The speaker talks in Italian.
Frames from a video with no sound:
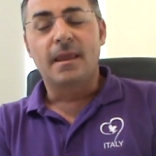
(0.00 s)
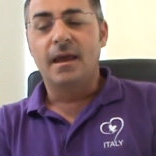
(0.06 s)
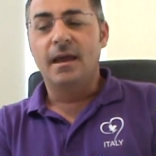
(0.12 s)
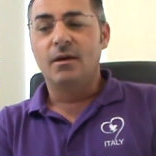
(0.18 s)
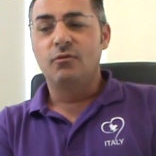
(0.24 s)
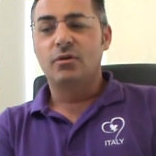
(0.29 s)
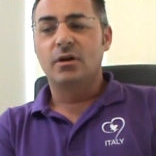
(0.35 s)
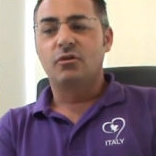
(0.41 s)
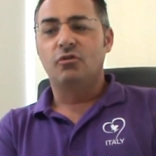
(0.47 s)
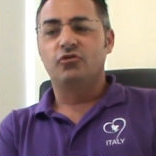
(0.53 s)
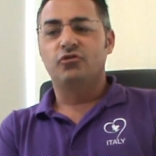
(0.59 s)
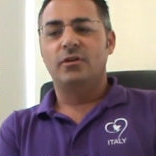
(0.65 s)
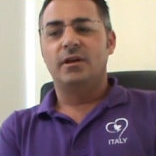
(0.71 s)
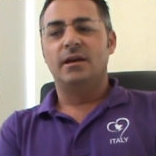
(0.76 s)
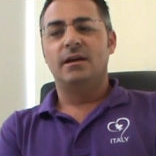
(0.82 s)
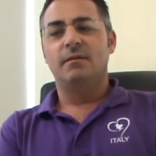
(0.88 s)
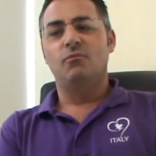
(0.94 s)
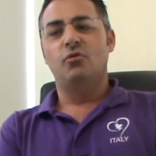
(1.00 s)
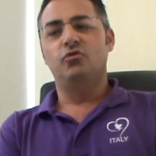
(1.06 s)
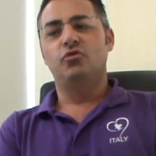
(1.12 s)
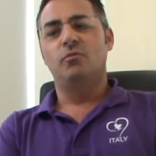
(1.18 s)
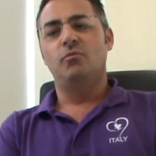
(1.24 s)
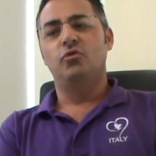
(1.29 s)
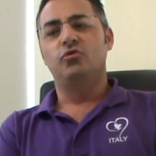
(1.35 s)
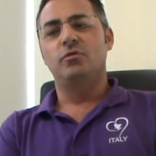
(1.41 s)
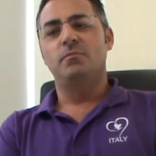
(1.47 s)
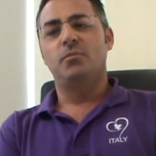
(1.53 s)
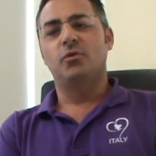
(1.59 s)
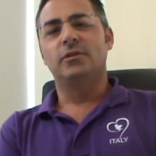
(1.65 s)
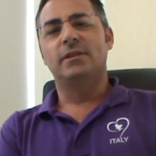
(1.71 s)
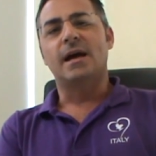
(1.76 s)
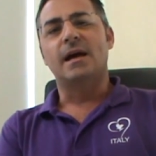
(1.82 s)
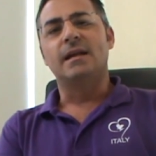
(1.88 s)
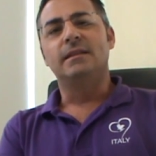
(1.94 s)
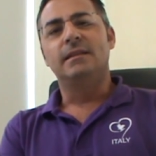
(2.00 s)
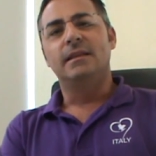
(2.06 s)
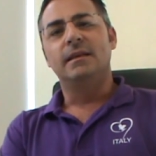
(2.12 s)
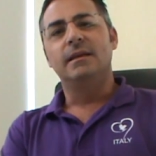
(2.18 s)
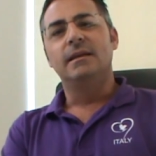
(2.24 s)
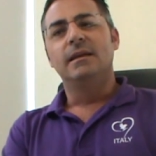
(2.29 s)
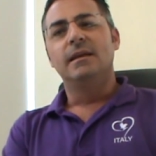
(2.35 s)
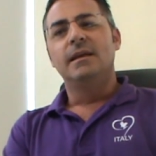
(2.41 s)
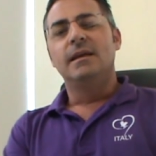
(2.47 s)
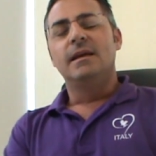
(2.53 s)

è una cosa molto molto importante,